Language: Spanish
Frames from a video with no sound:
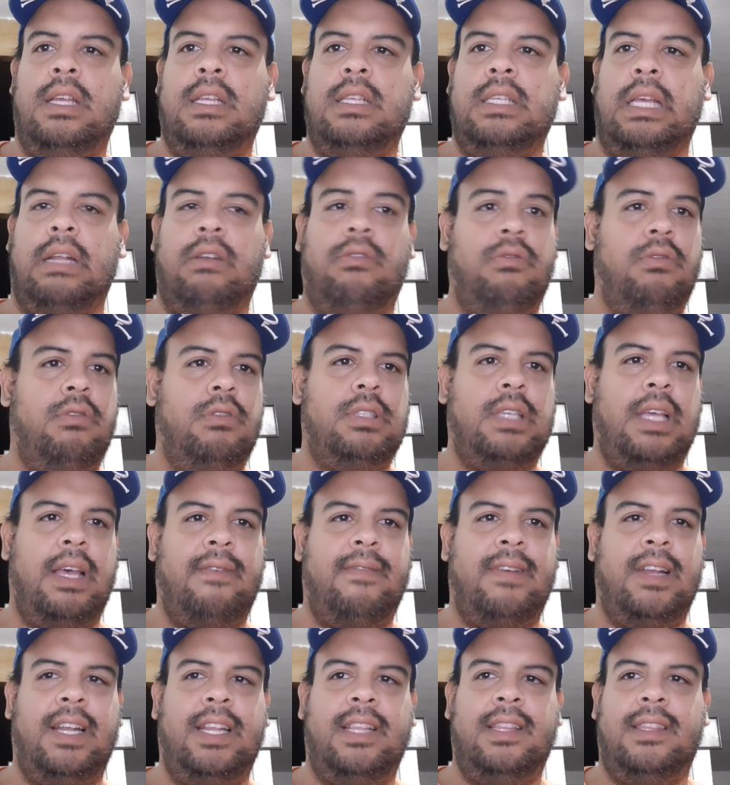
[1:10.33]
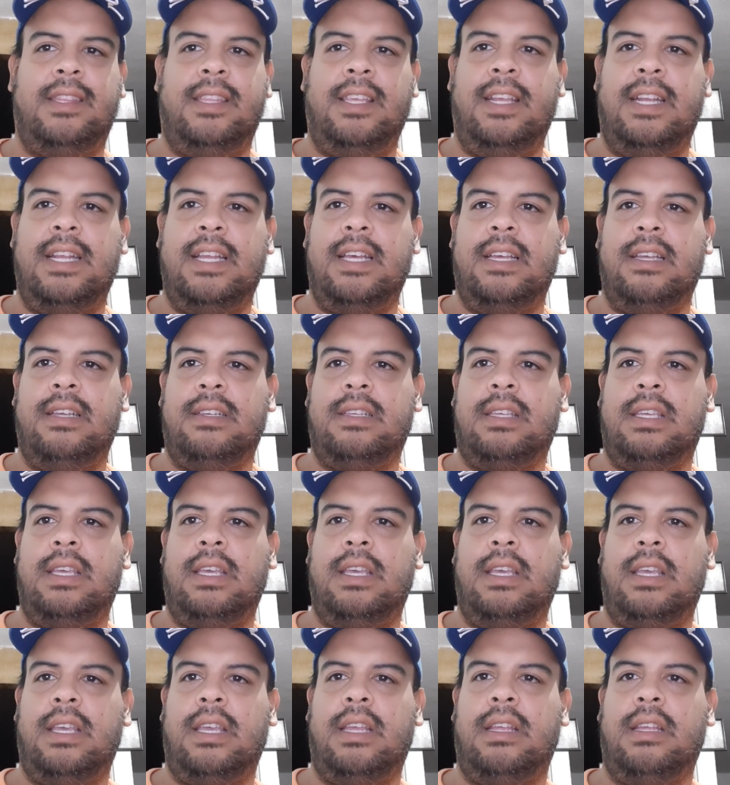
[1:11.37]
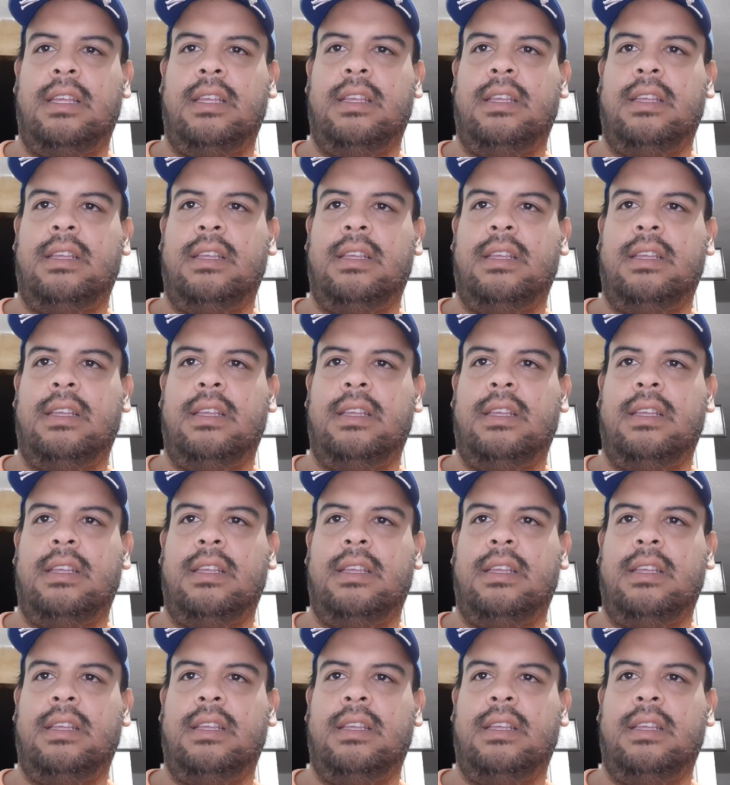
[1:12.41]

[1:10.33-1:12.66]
Saludos a Valentina que,